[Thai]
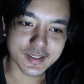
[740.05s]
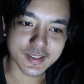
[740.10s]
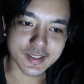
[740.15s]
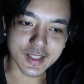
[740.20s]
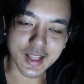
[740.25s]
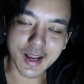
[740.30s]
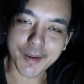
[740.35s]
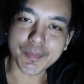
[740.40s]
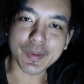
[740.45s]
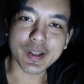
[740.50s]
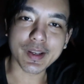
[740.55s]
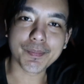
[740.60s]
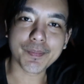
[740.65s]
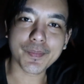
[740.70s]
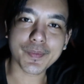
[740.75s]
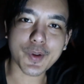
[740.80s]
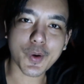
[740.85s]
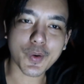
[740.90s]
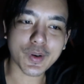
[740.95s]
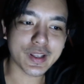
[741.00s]
จะทำทริป
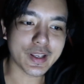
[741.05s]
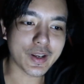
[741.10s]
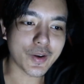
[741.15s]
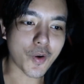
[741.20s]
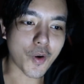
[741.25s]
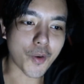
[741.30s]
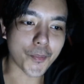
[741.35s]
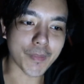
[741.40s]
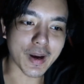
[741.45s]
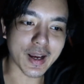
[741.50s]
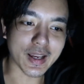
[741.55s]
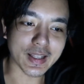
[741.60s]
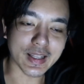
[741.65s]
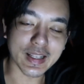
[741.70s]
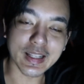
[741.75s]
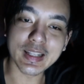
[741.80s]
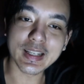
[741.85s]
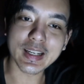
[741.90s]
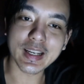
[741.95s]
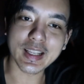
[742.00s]
ท่องเที่ยวออกมา
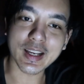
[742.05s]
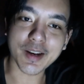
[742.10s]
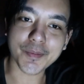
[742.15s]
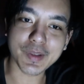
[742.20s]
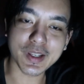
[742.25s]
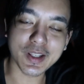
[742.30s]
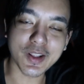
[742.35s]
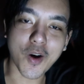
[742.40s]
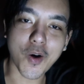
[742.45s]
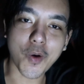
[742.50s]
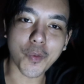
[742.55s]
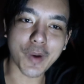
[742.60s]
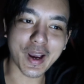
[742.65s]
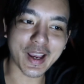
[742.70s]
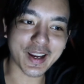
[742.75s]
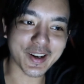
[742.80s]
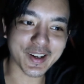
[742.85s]
เรื่อยๆนะครับ ที่ดองไว้